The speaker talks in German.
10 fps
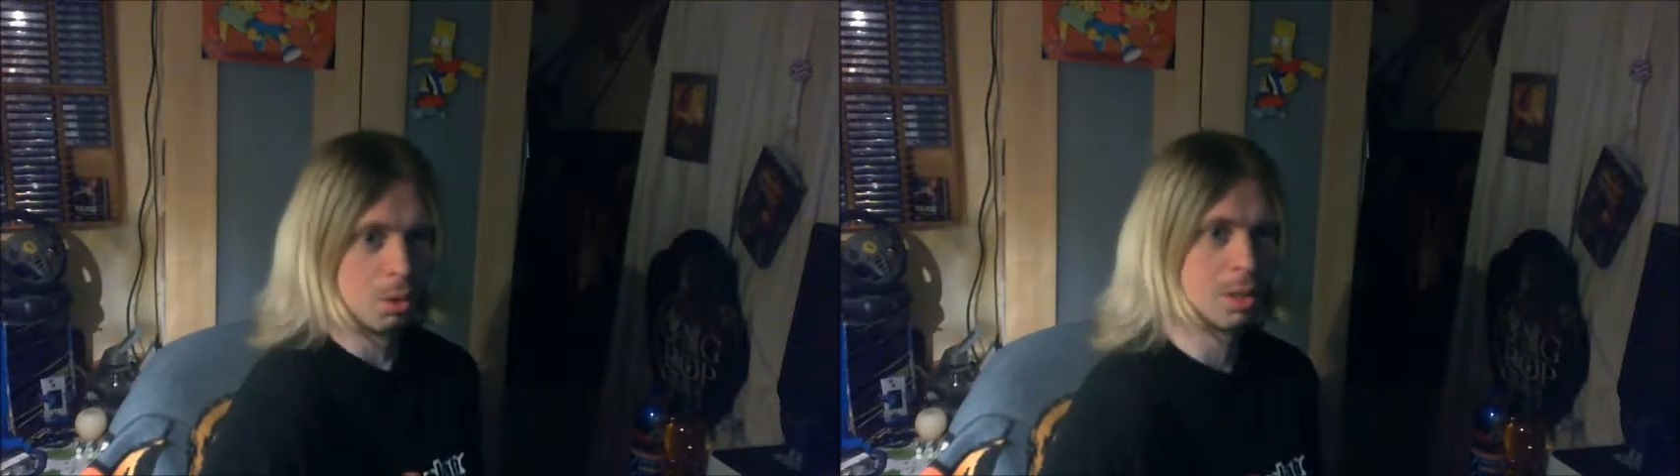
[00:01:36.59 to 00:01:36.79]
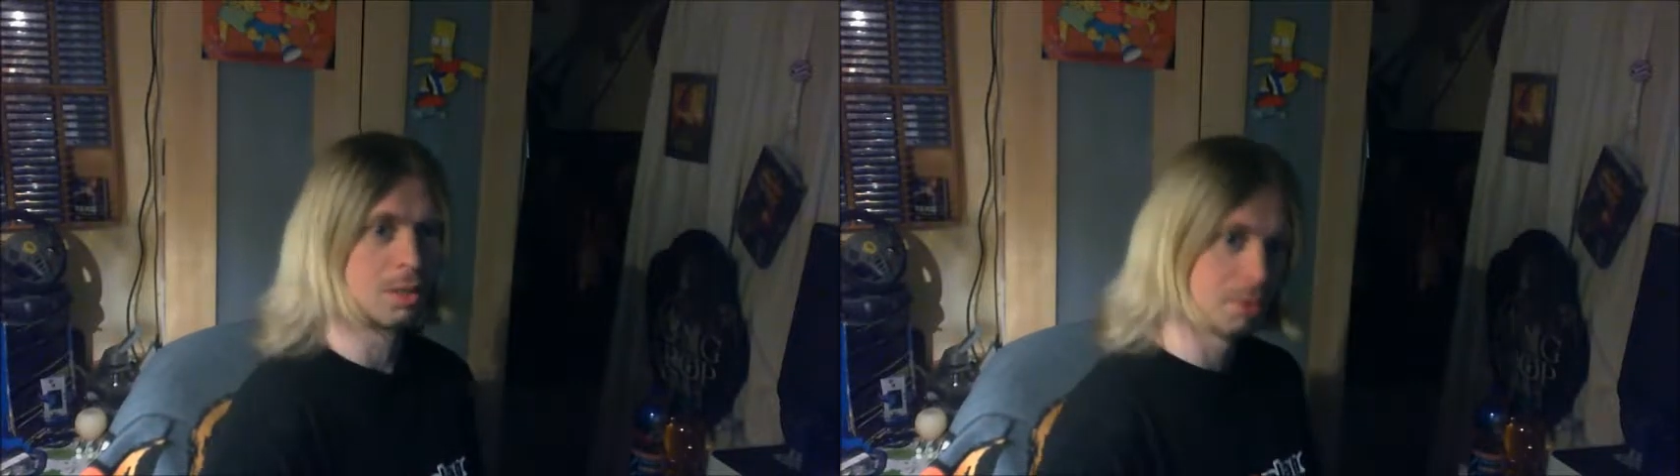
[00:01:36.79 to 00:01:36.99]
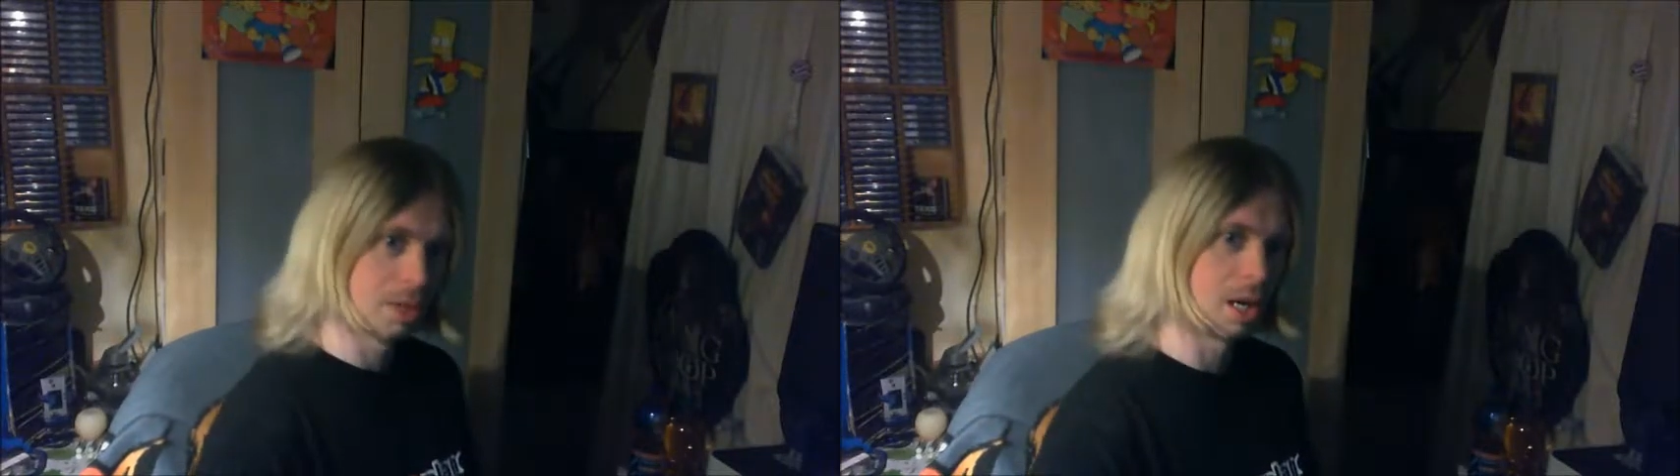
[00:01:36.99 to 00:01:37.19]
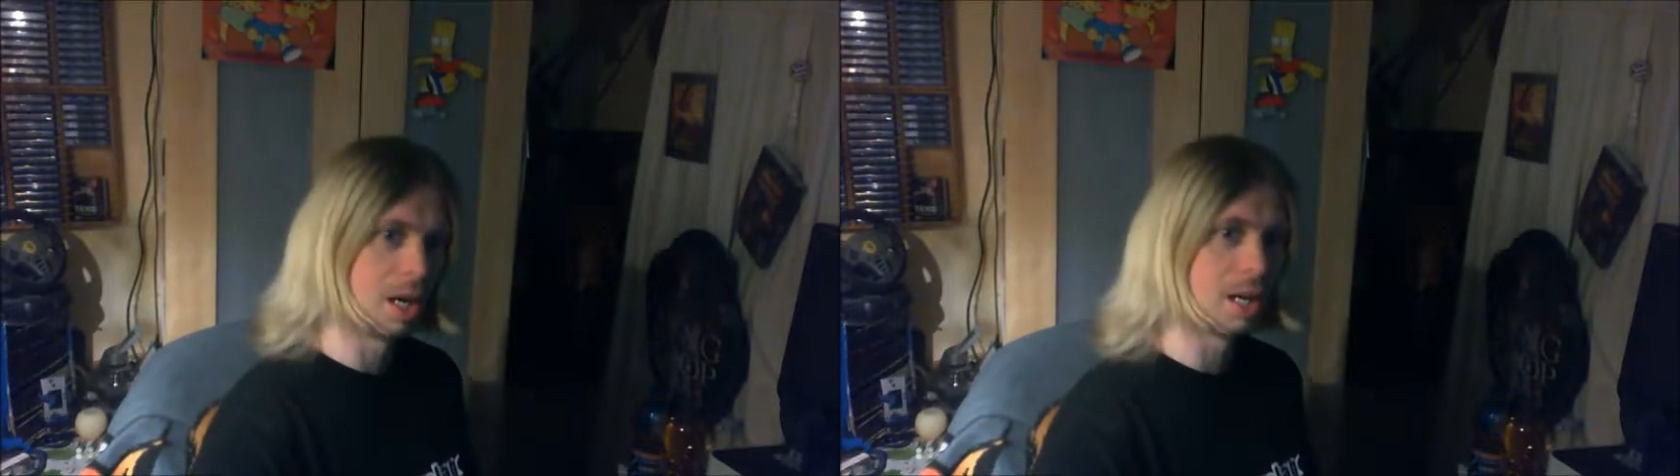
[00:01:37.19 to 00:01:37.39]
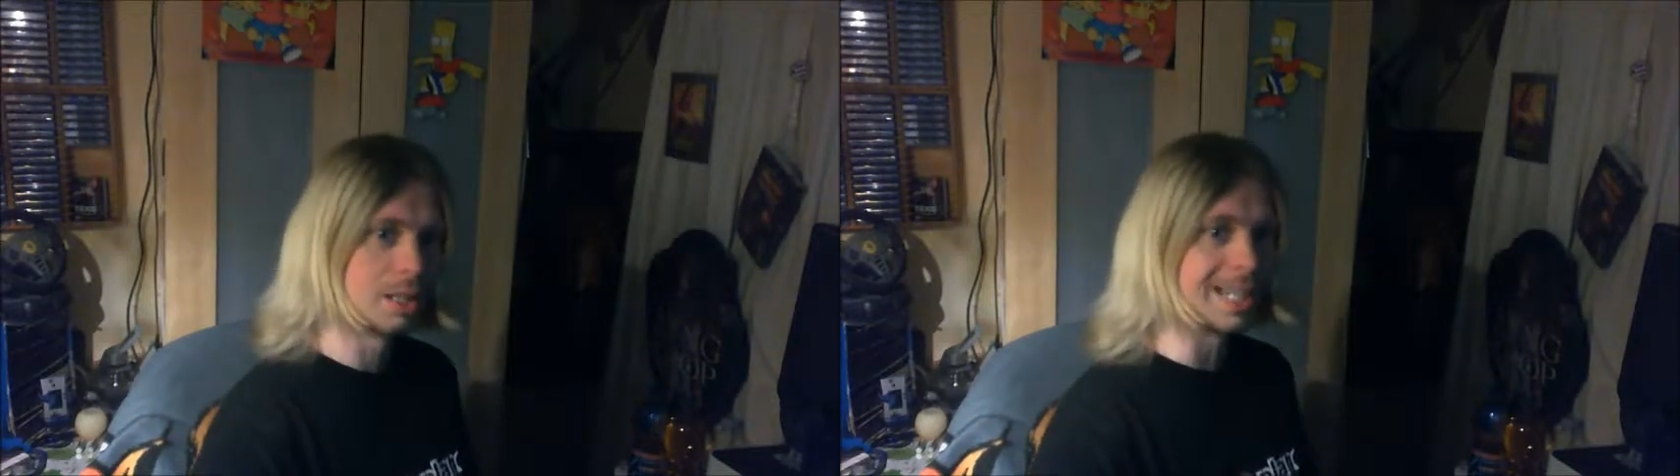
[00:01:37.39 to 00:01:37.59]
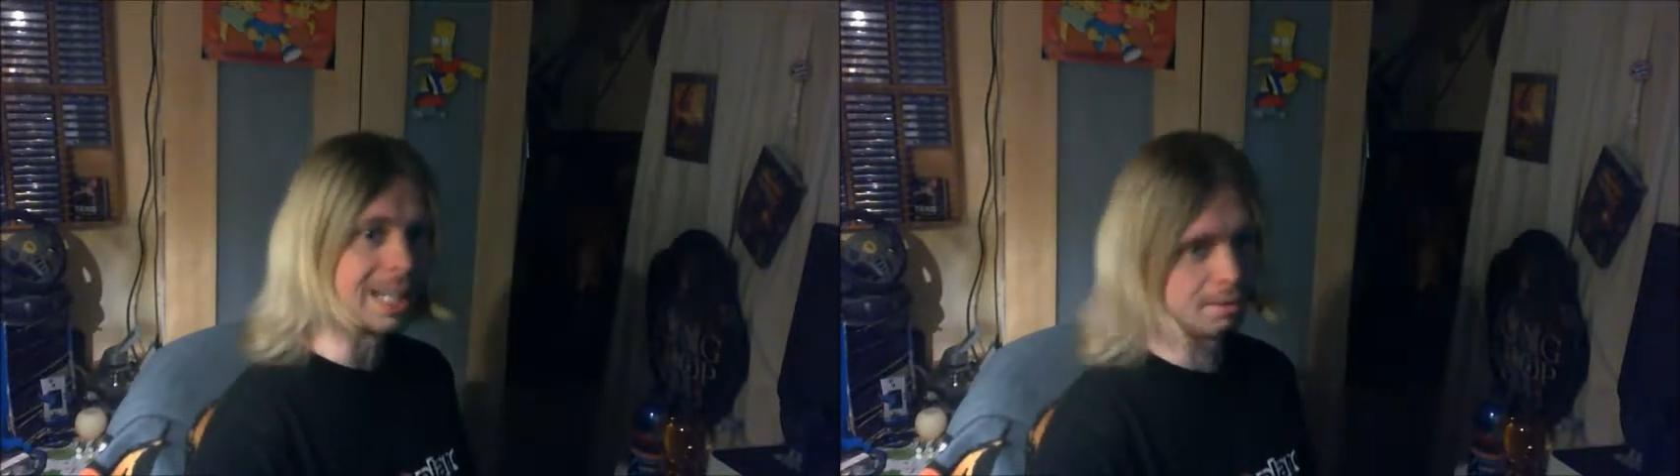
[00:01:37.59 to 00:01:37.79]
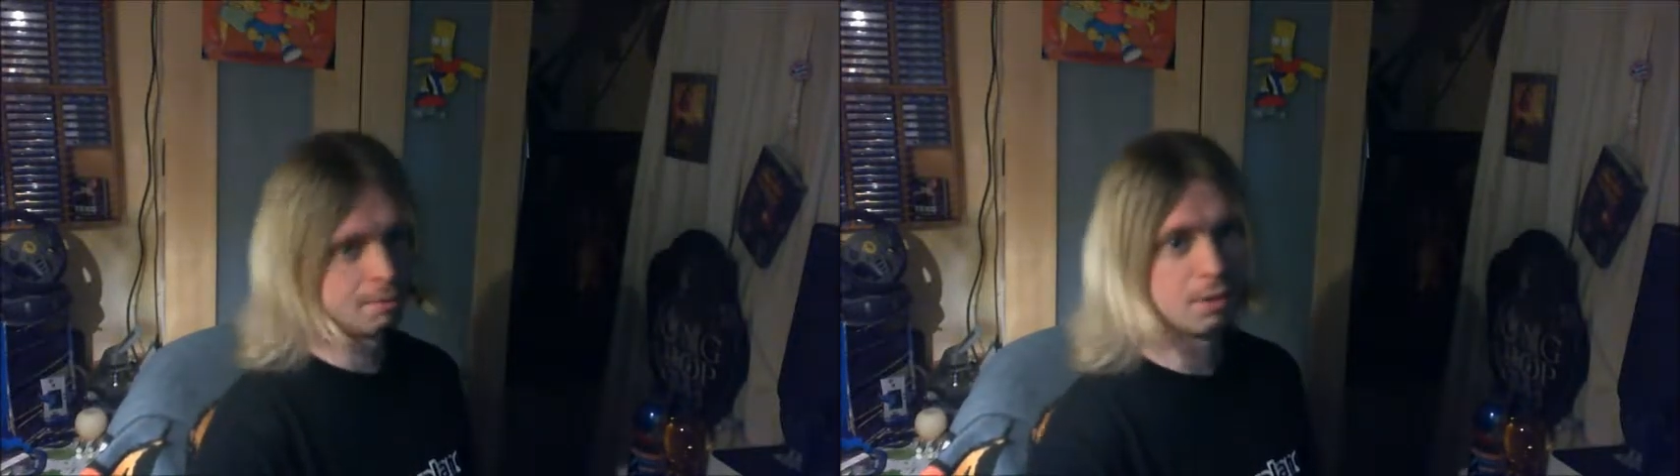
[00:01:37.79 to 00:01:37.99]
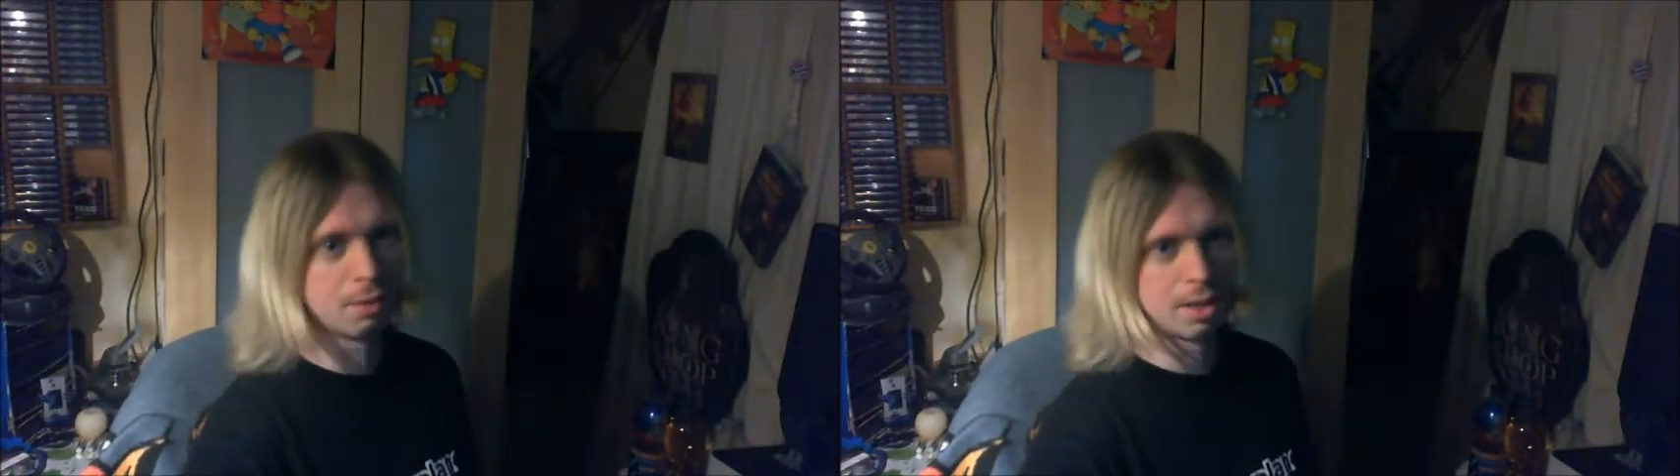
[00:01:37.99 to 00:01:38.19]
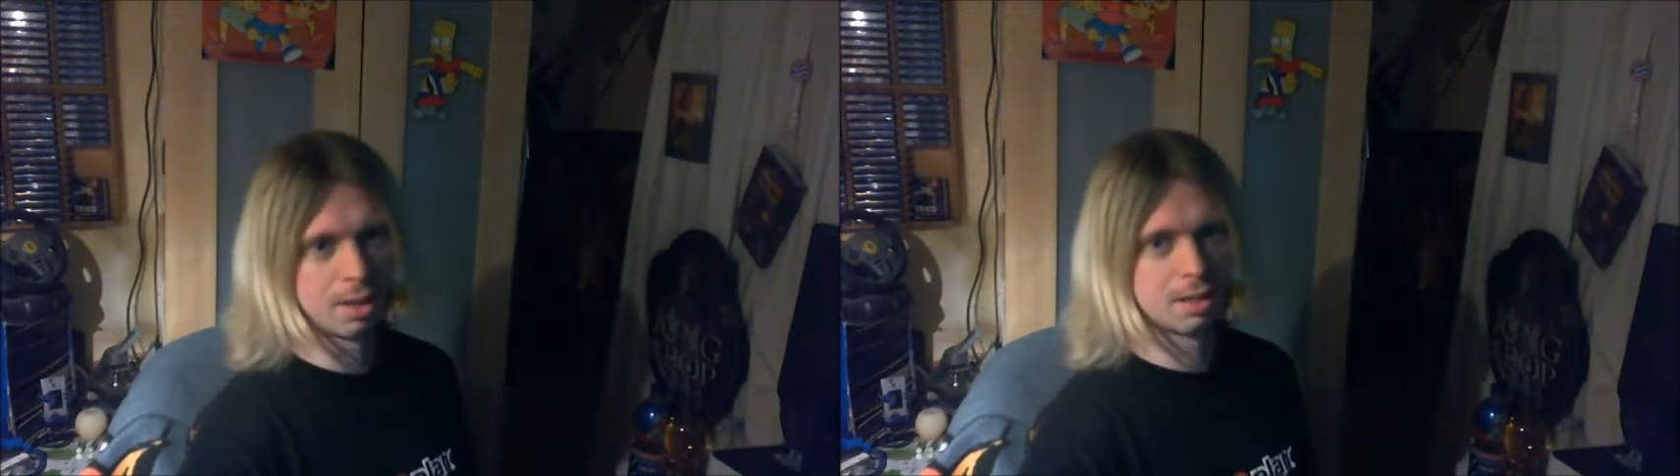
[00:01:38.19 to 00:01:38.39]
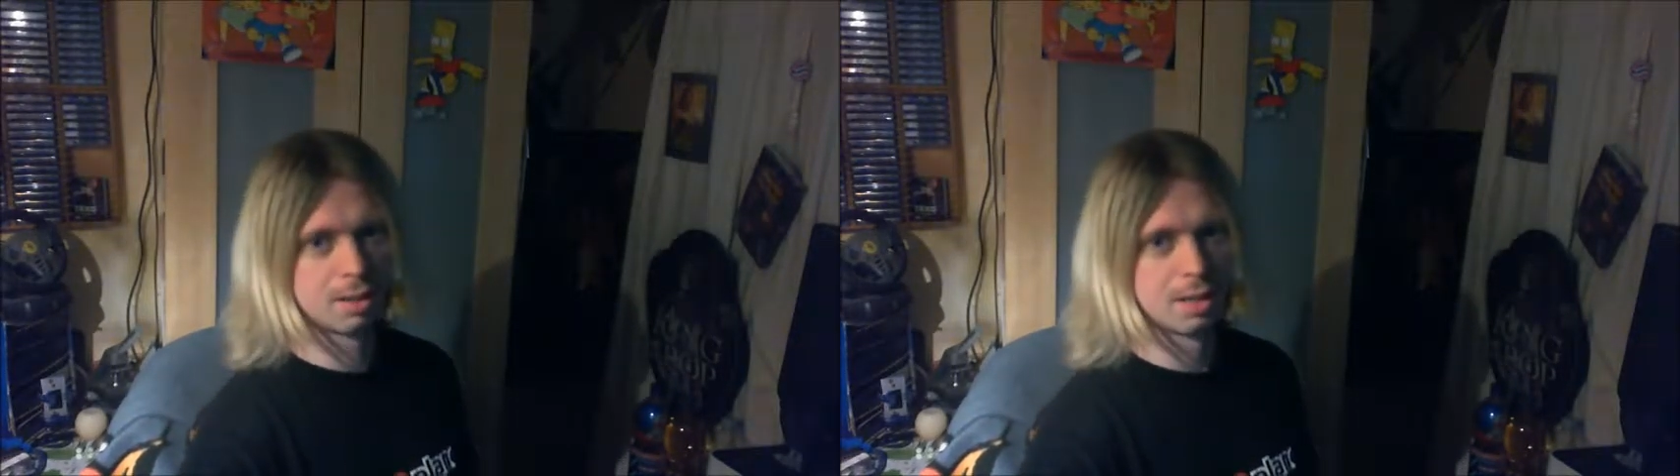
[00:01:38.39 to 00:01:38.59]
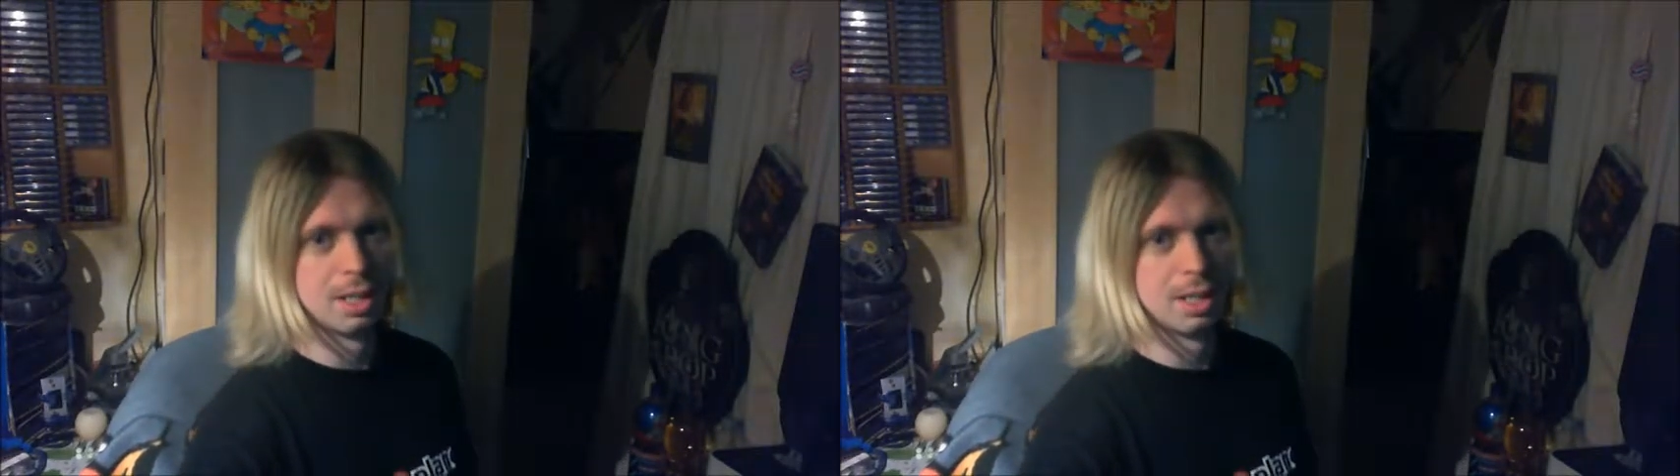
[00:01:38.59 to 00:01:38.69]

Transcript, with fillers: auch die Frage, inwieweit.